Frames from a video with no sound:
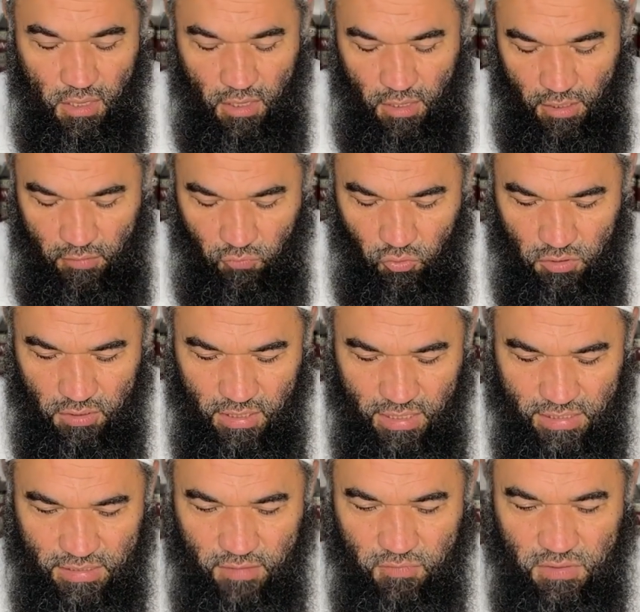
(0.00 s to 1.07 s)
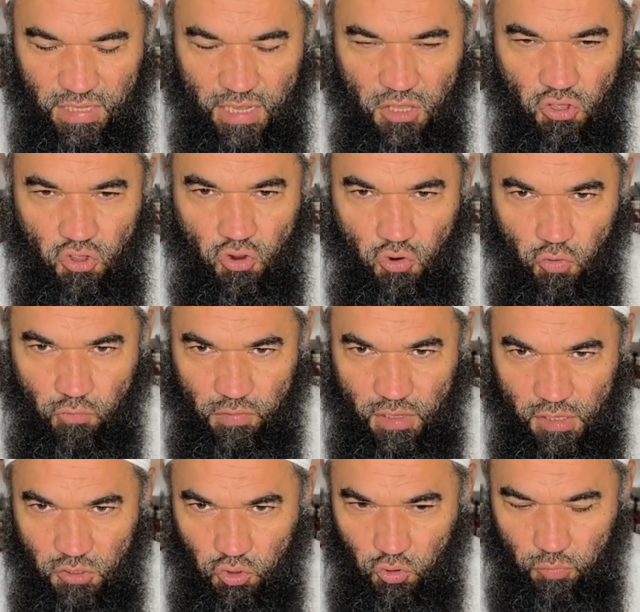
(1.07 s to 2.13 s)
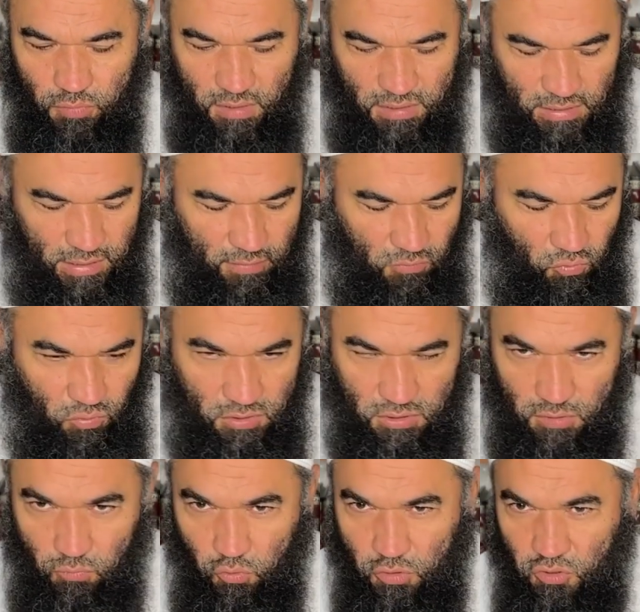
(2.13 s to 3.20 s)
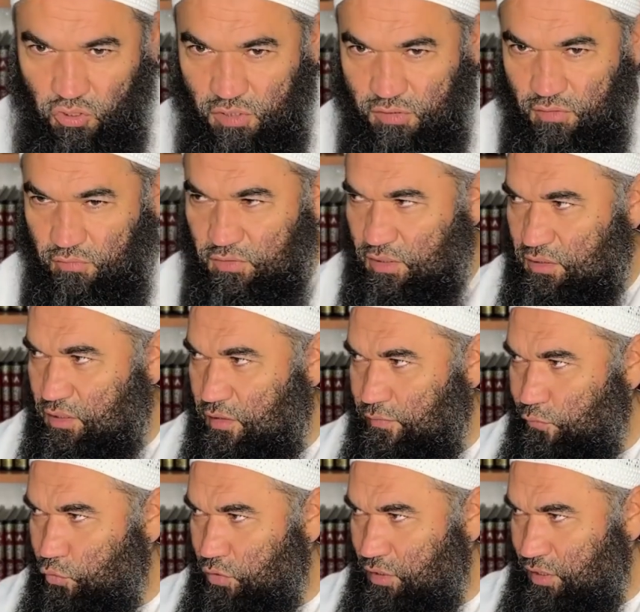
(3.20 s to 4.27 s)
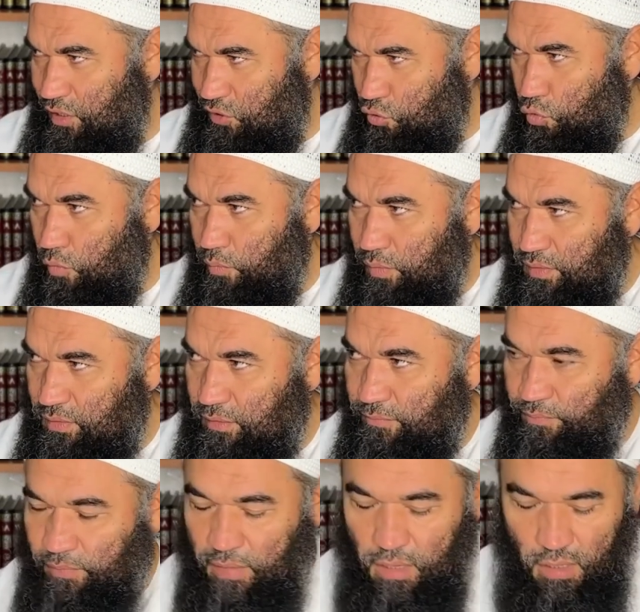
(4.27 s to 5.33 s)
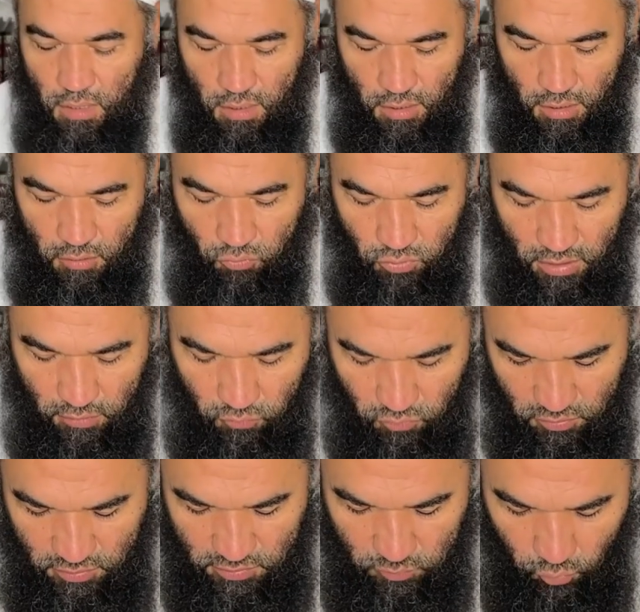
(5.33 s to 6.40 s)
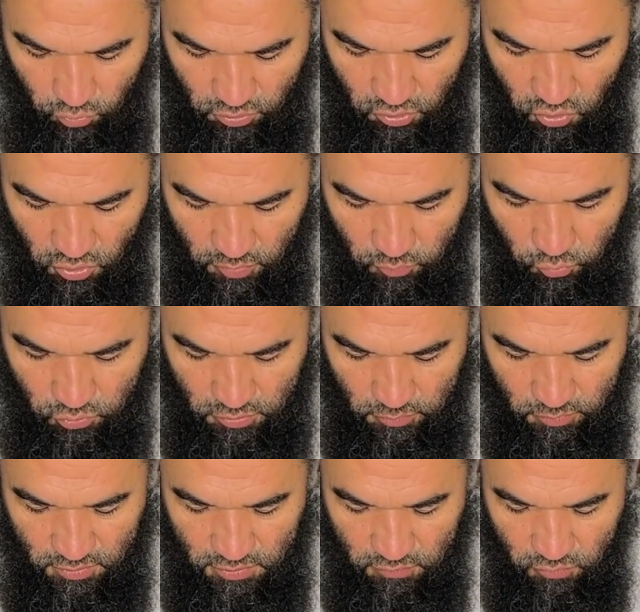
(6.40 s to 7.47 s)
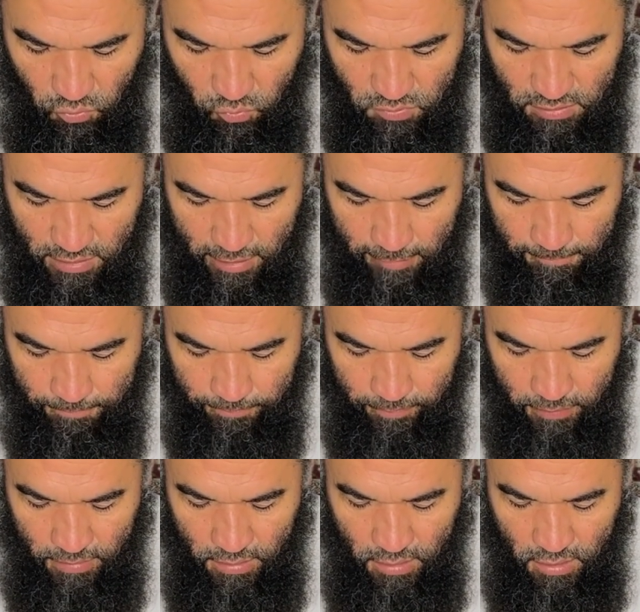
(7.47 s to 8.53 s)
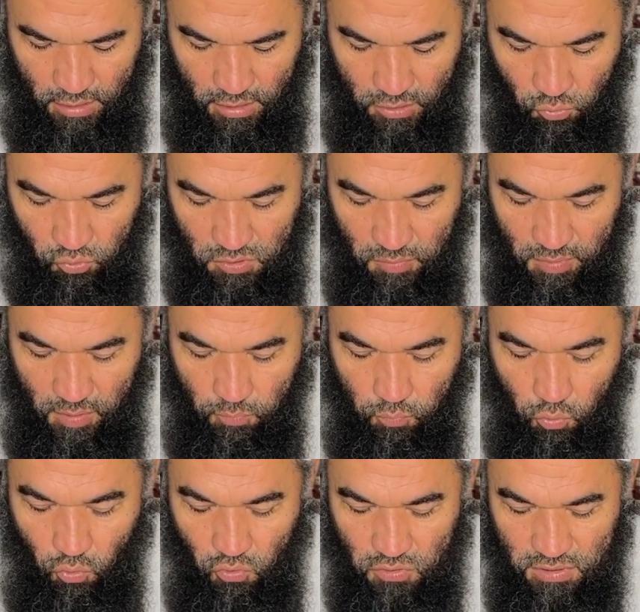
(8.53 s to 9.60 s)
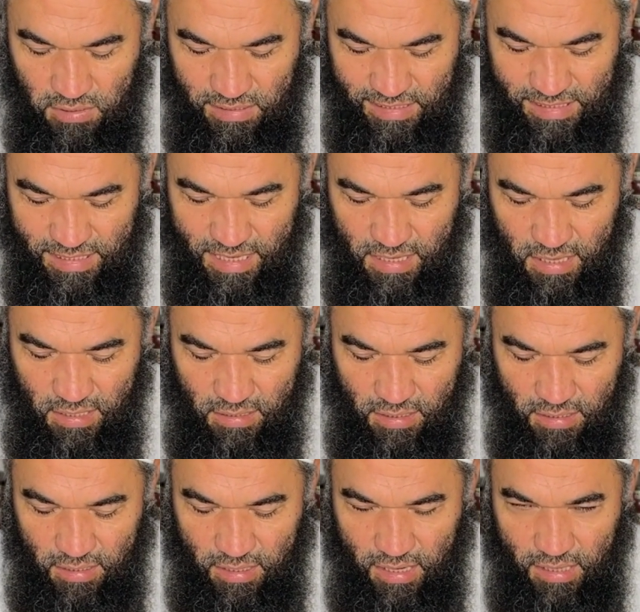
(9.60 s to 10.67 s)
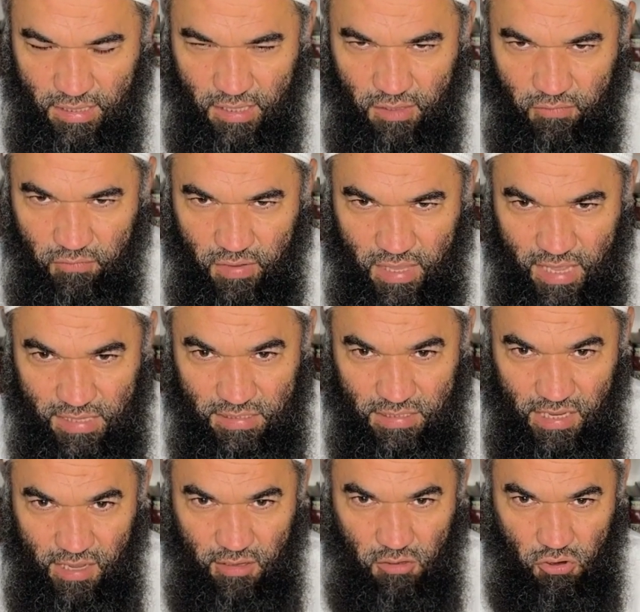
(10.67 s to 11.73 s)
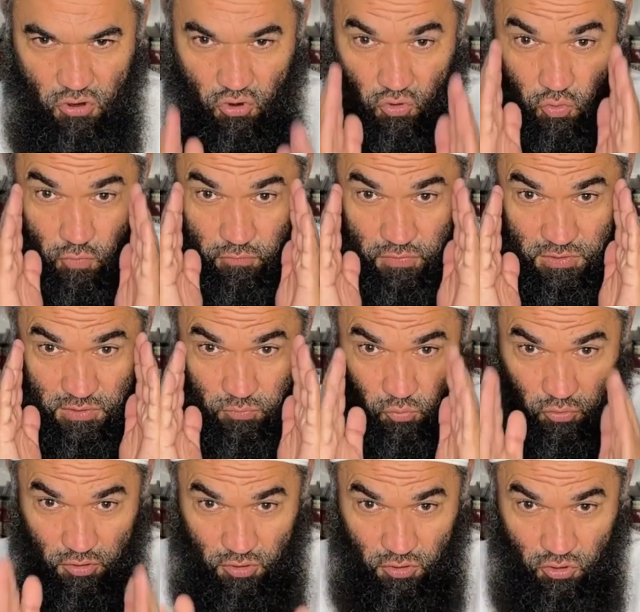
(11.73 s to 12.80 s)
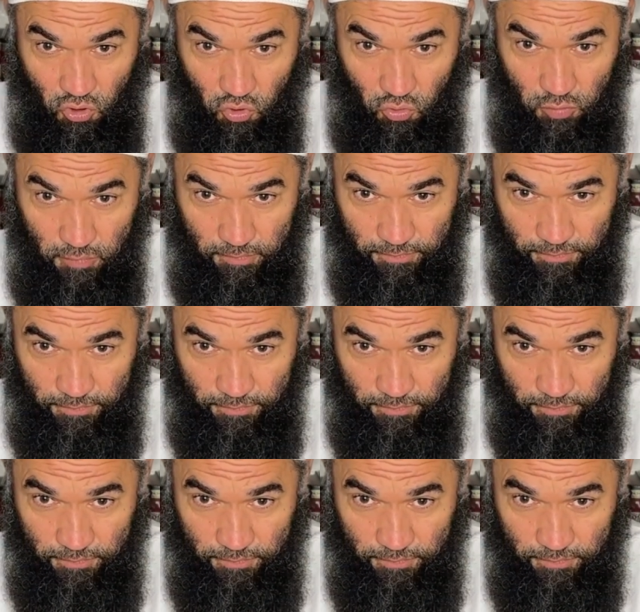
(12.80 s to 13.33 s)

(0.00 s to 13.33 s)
И вот ты, если встанешь ровно лицом на север, у нас тем более сейчас на всех телефонах есть компас, и вот так вот ты смотришь, допустим, на свою тень. И у тебя полдень, зенит, это когда твоя тень ровно смотрит на что?